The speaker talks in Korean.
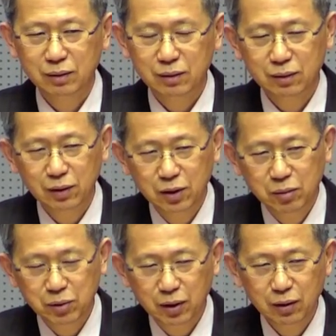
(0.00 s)
근데
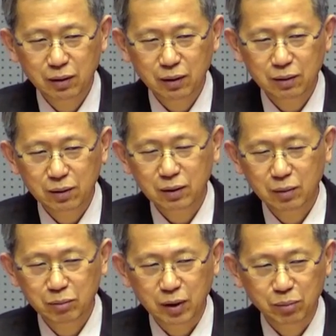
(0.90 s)
24일 날
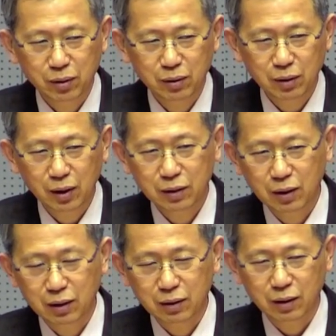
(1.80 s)
성탄 발표회는 하냐 안
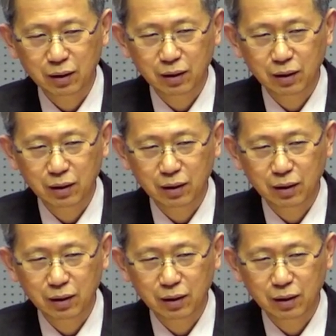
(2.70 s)
하냐.